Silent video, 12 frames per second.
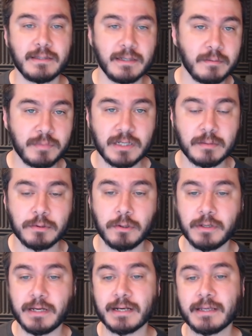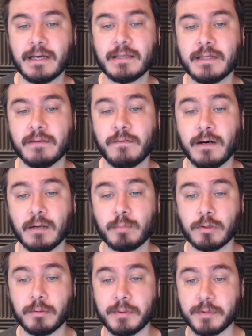da birebir oynarken yine faal
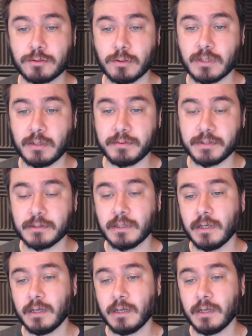problemine sokabilir.